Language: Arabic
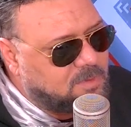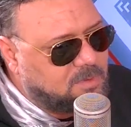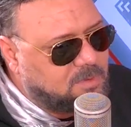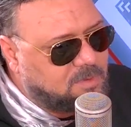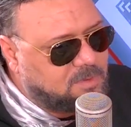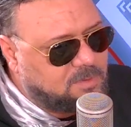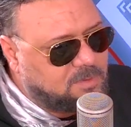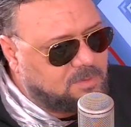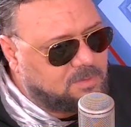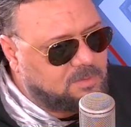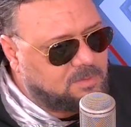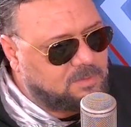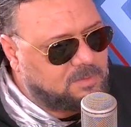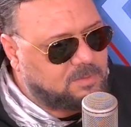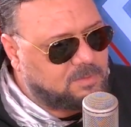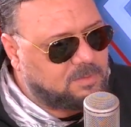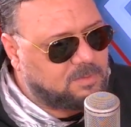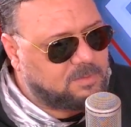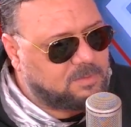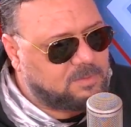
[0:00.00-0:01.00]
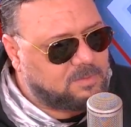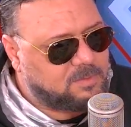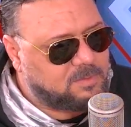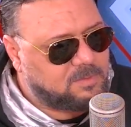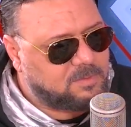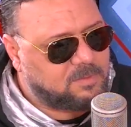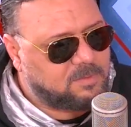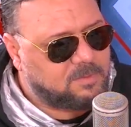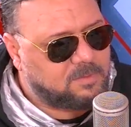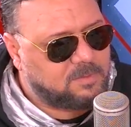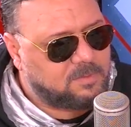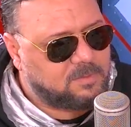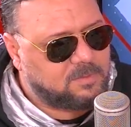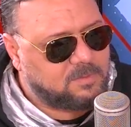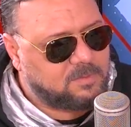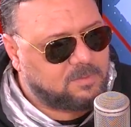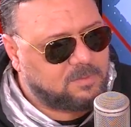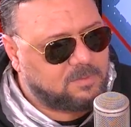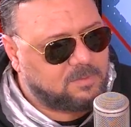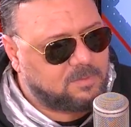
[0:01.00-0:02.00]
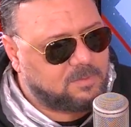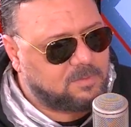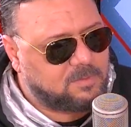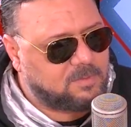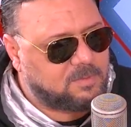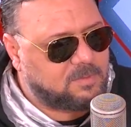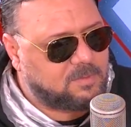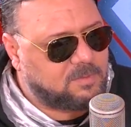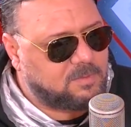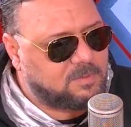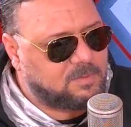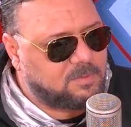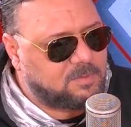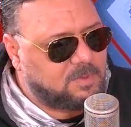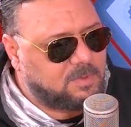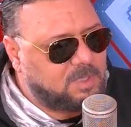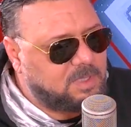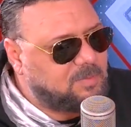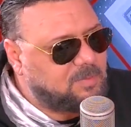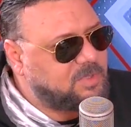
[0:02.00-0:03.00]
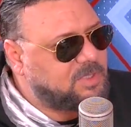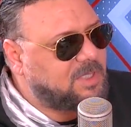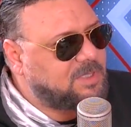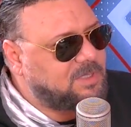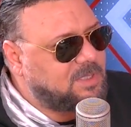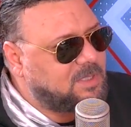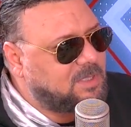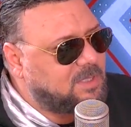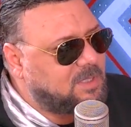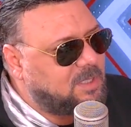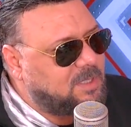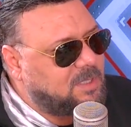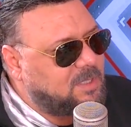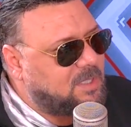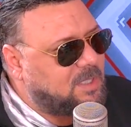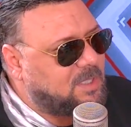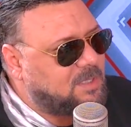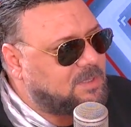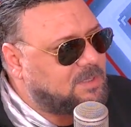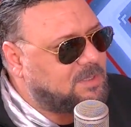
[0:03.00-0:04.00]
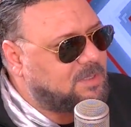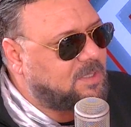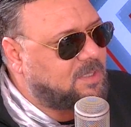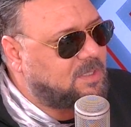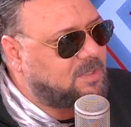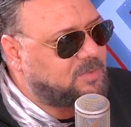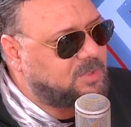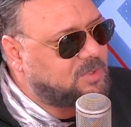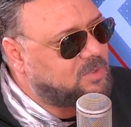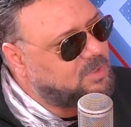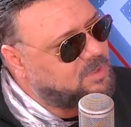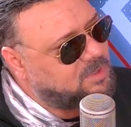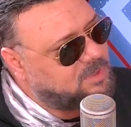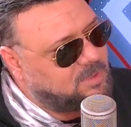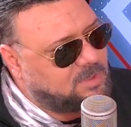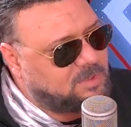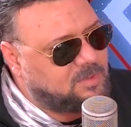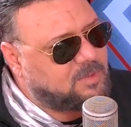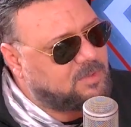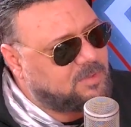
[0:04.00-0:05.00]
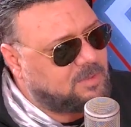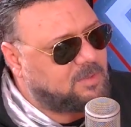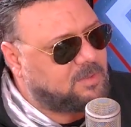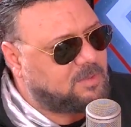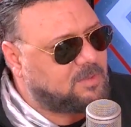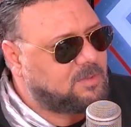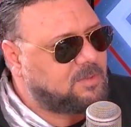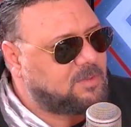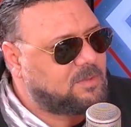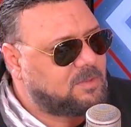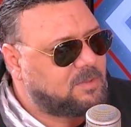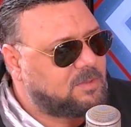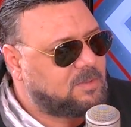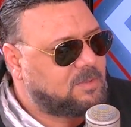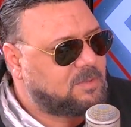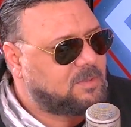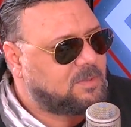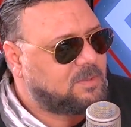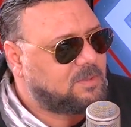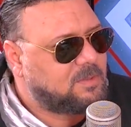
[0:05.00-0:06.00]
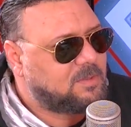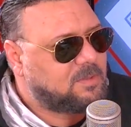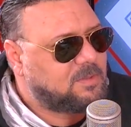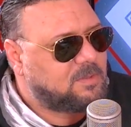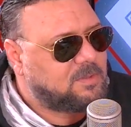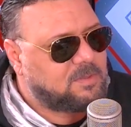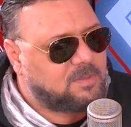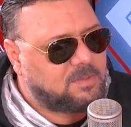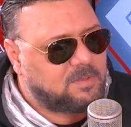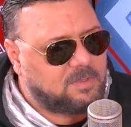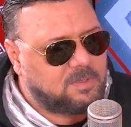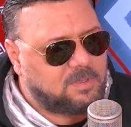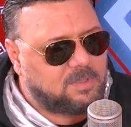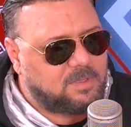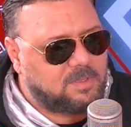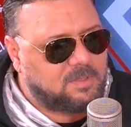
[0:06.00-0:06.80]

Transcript: هو الفن الشعبي للاسف احنا عندنا ديما انا باش نعطيك اغاني ساعه باش نقول لك عندنا مشكله مصطلحات آه.